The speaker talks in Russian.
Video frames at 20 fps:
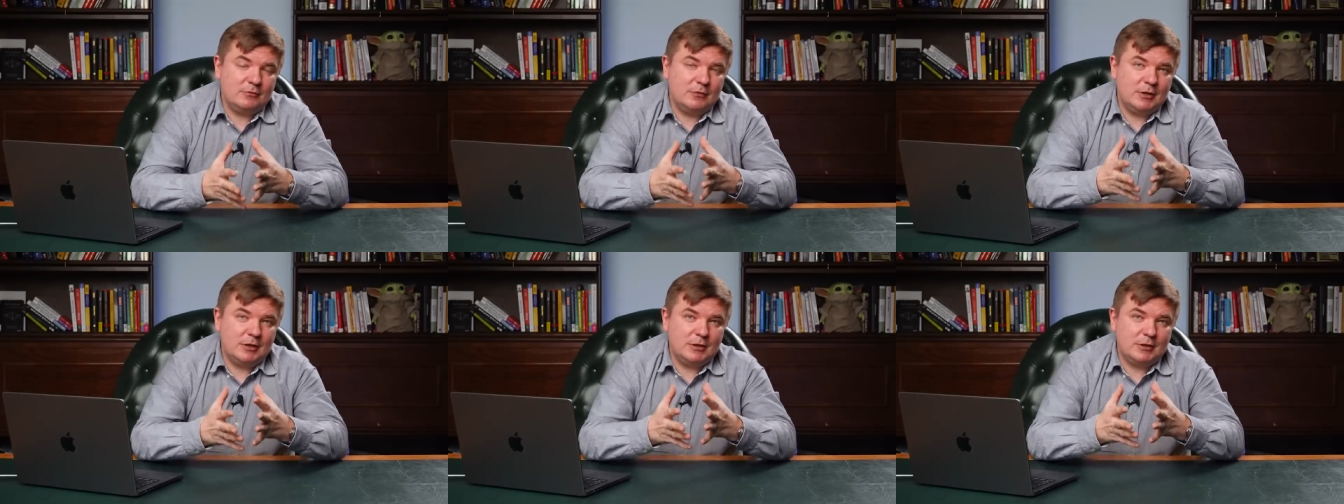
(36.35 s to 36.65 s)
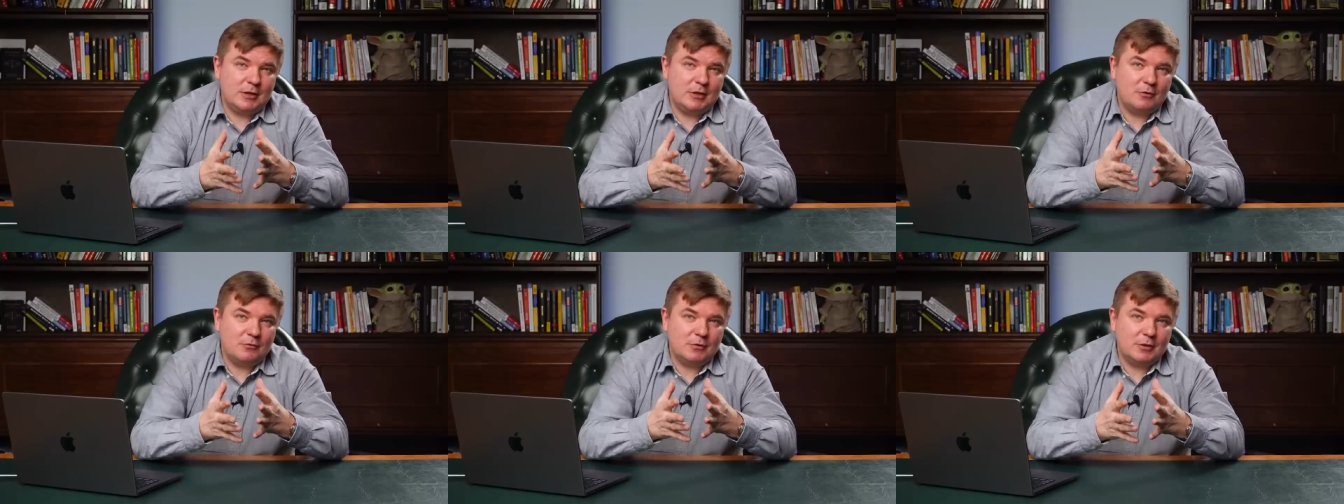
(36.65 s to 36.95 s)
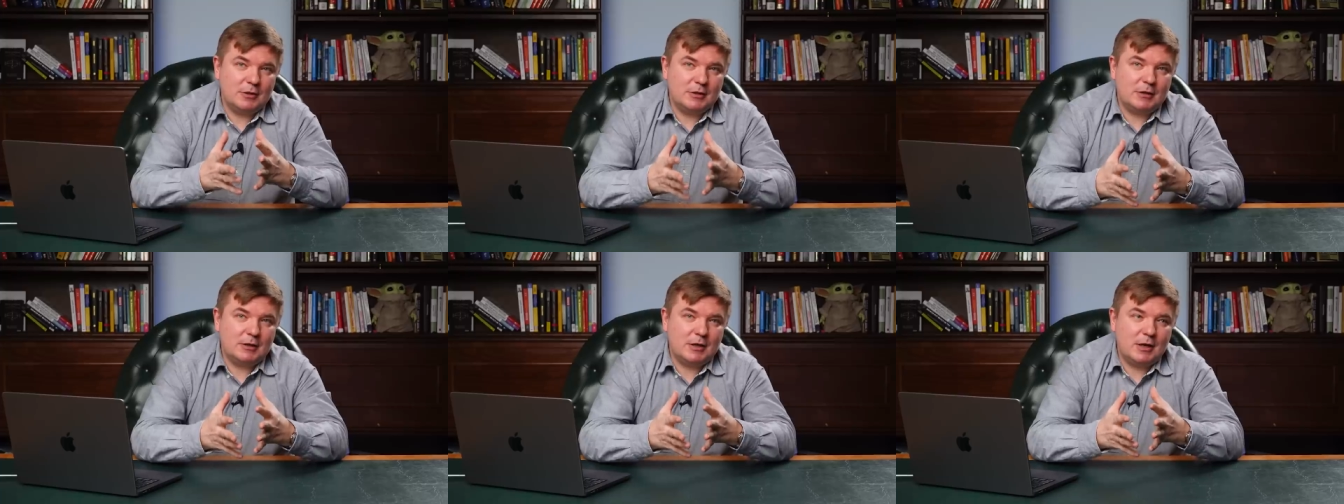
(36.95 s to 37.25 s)
у них есть
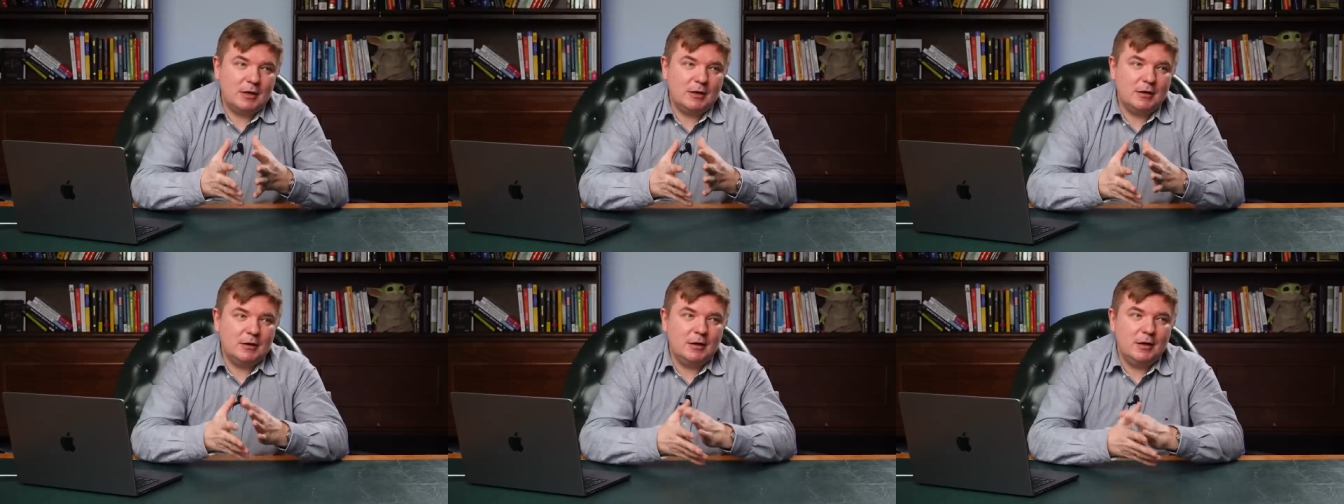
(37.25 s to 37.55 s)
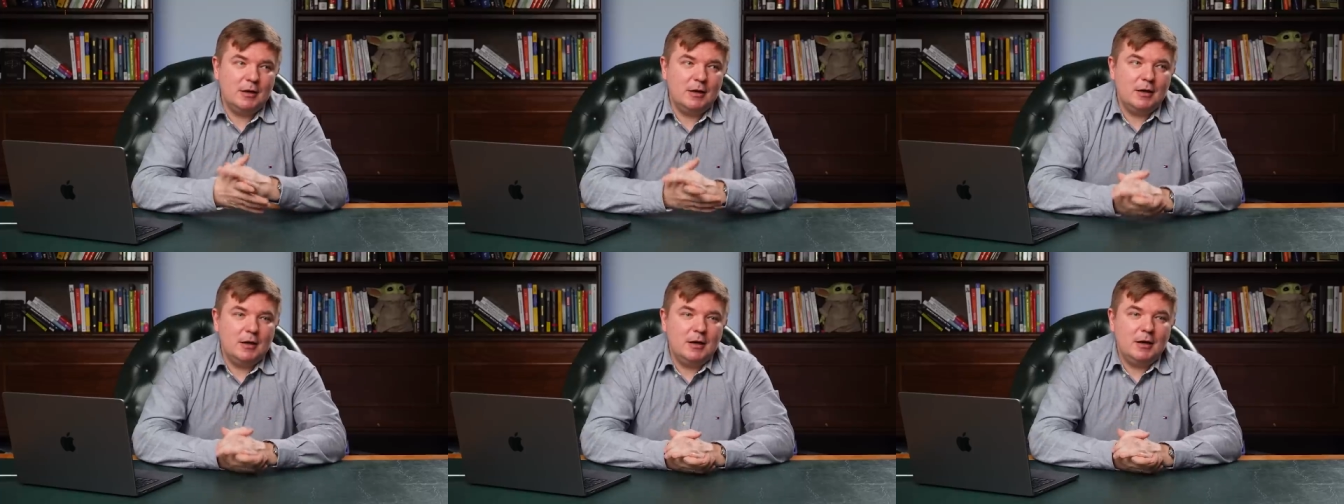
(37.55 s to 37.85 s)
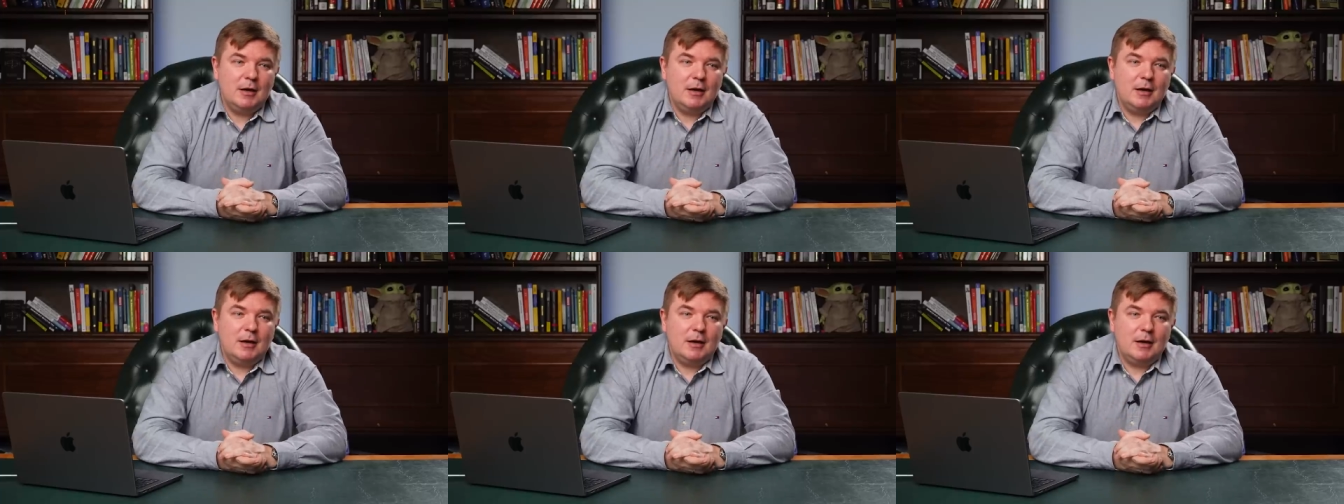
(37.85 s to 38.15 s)
какой-то страх
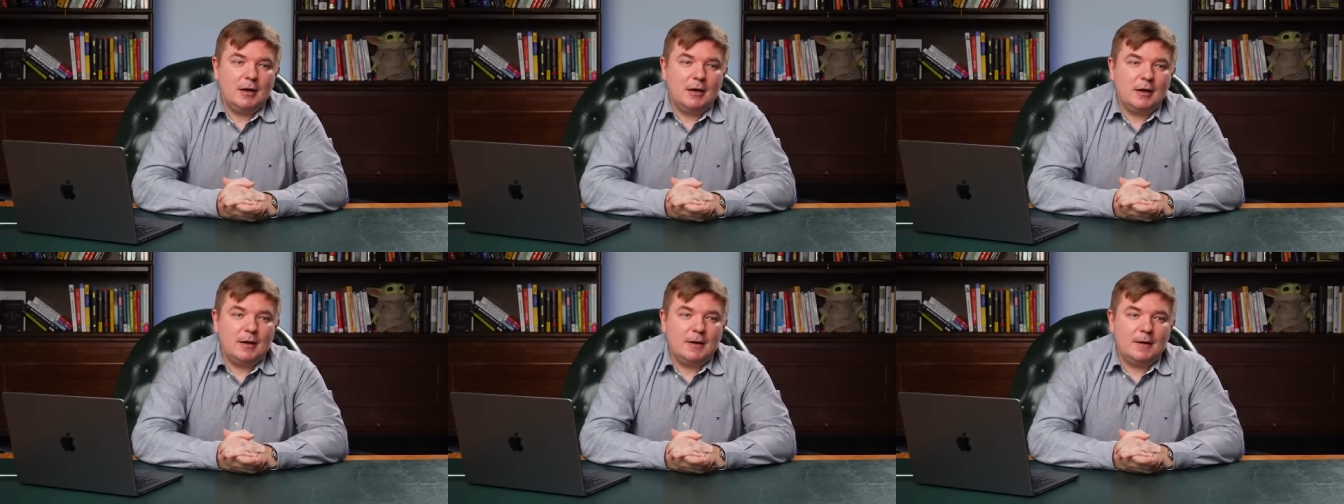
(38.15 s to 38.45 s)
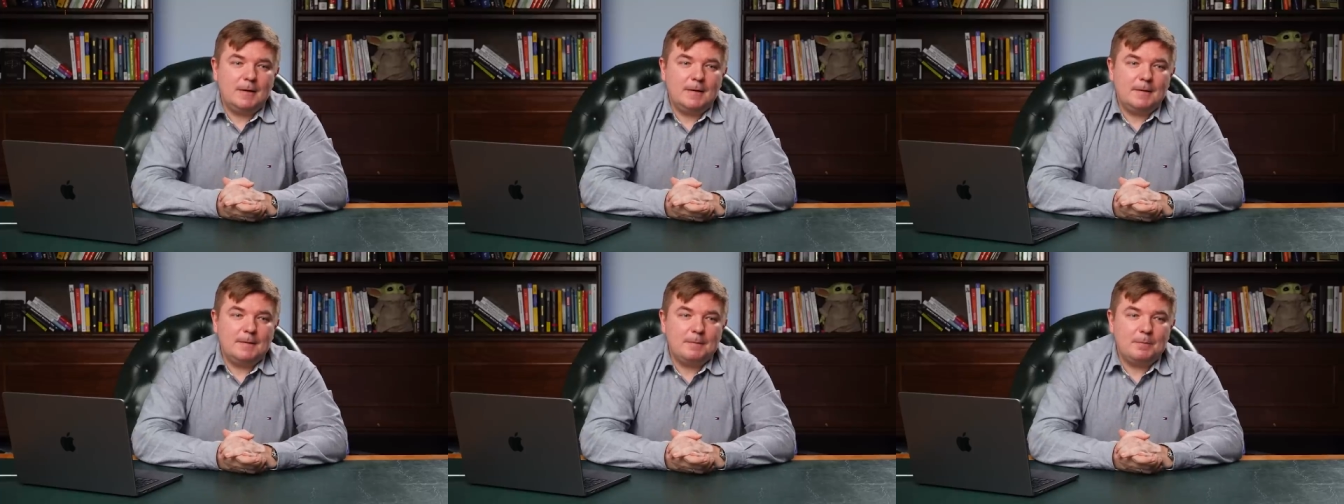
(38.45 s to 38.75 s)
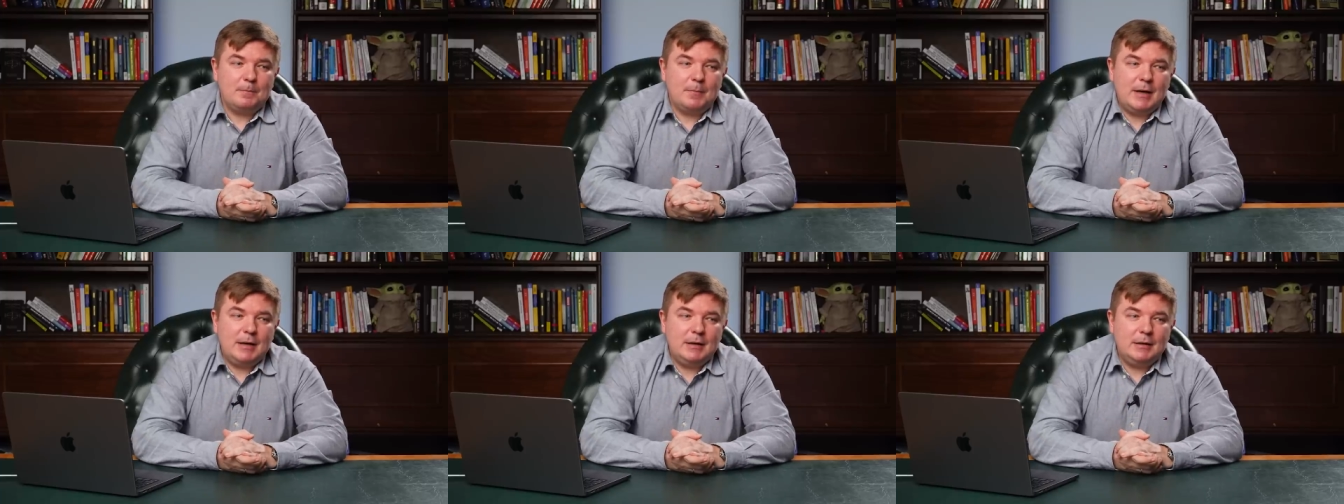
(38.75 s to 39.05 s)
э,
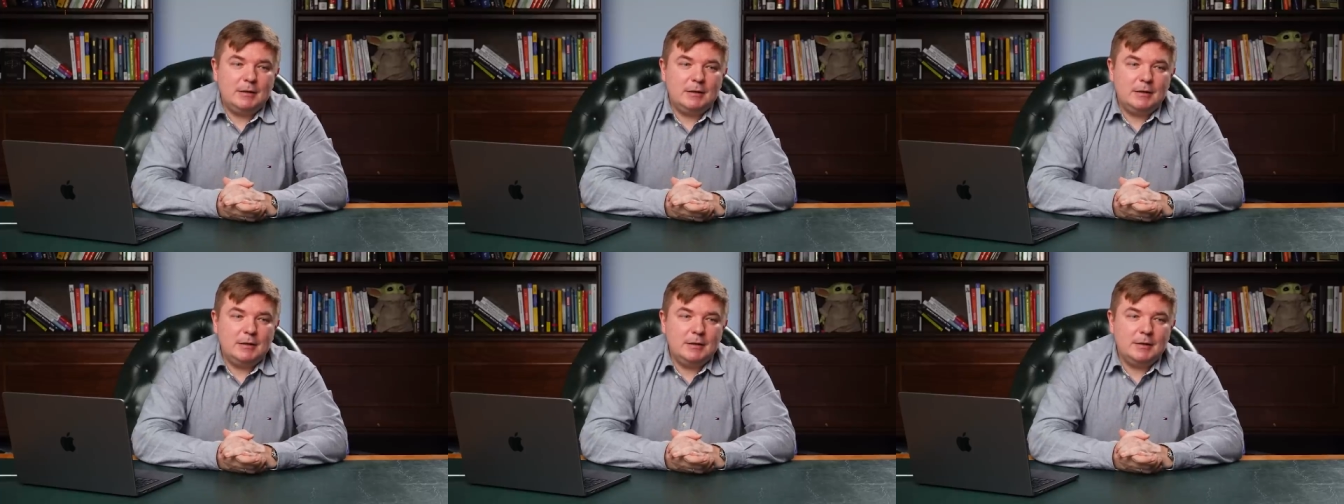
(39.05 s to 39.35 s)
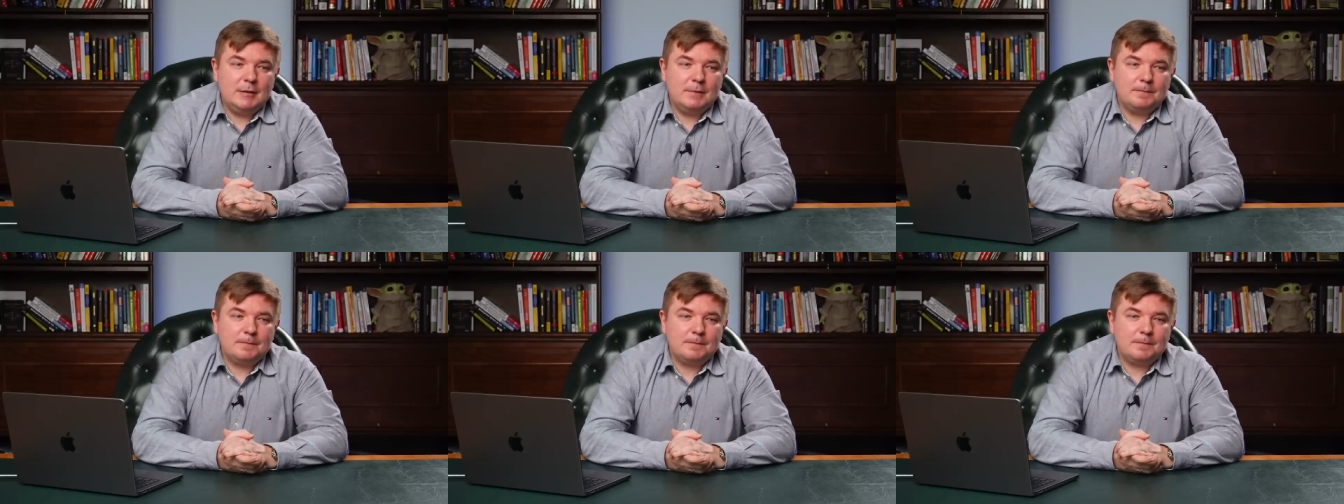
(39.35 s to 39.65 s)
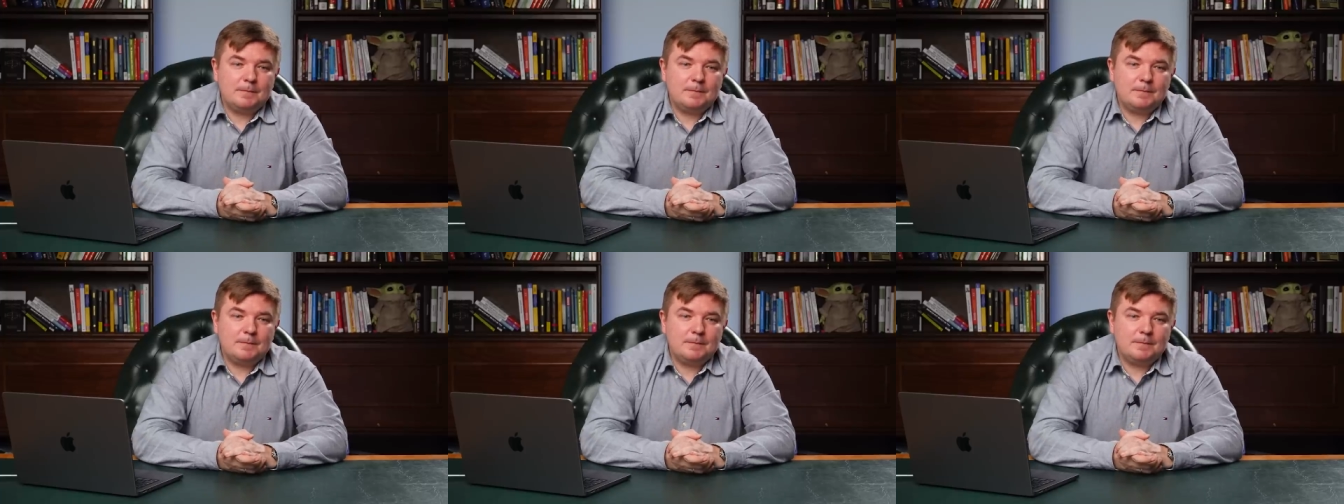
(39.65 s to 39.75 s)
пойти